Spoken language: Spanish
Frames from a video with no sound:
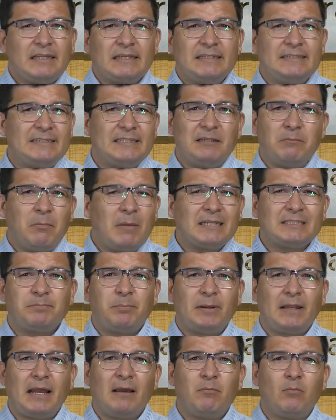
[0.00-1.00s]
y sin más
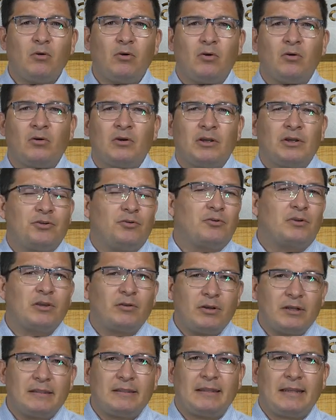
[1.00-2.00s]
preámbulo, yo
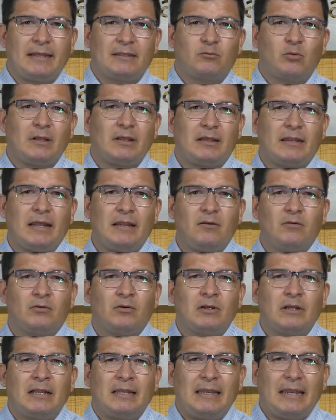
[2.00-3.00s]
quiero ir directo al grano.